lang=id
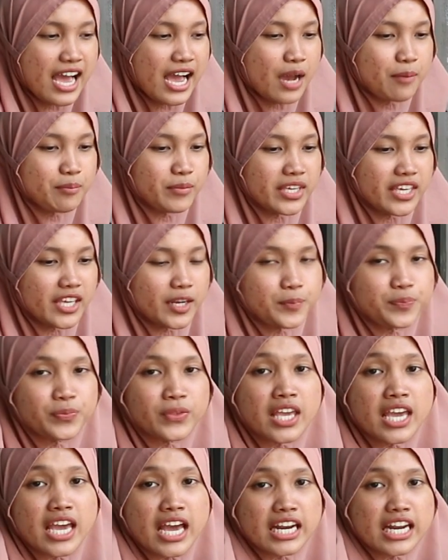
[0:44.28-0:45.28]
amin
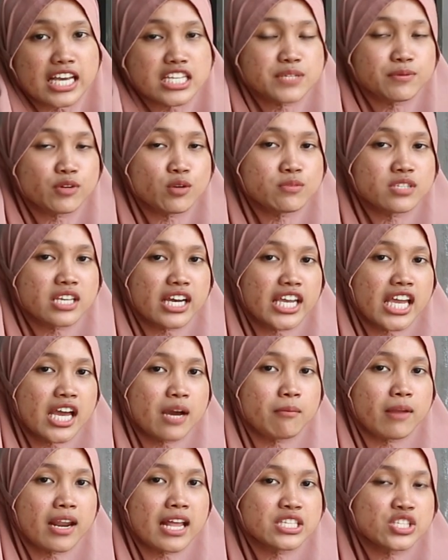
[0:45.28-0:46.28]
Nah sebelum saya
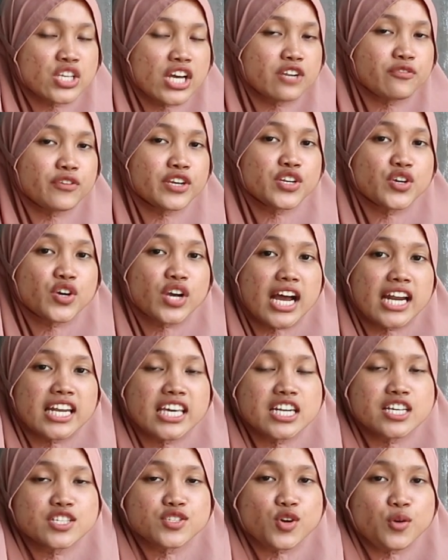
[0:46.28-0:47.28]
melanjutkan video
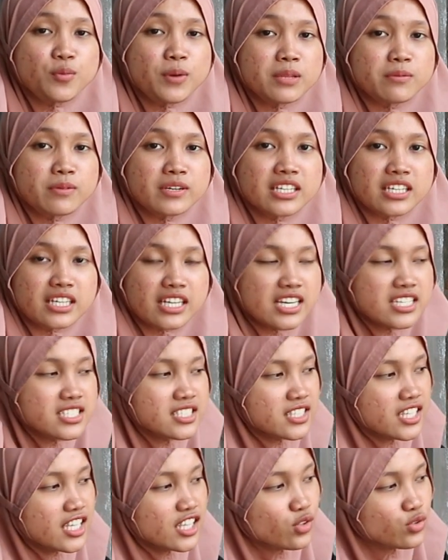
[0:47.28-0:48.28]
kali ini Sobat Bedilers
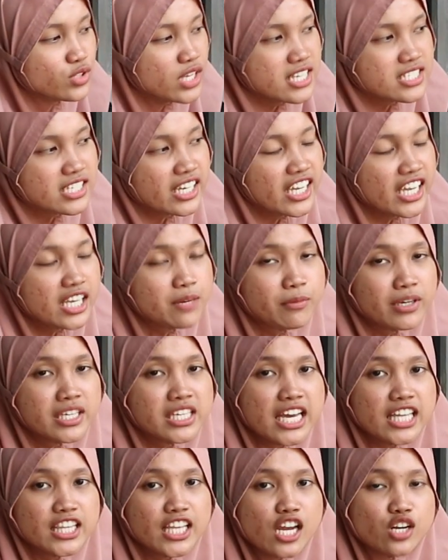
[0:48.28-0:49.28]
Tentunya saya ingin
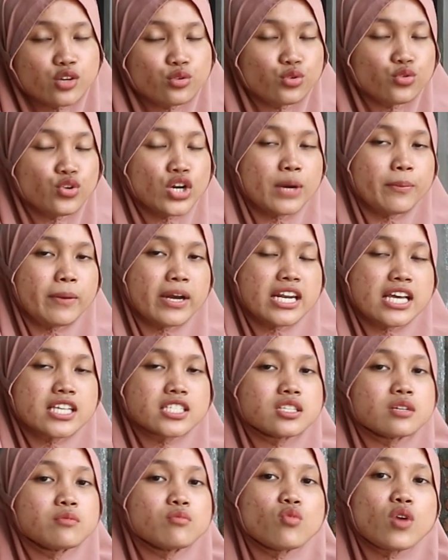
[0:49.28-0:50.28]
mengingatkan dulu kepada
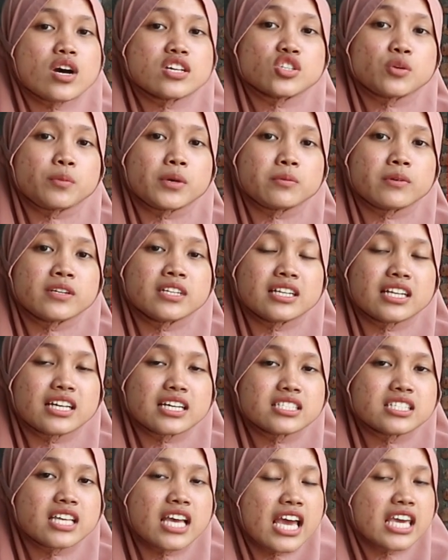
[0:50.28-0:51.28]
semua Sobat
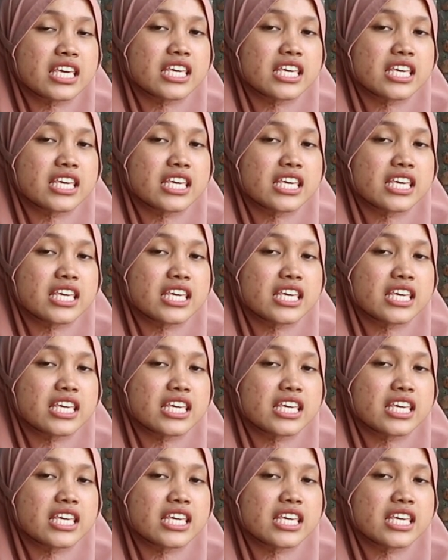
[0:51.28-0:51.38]
Bedilers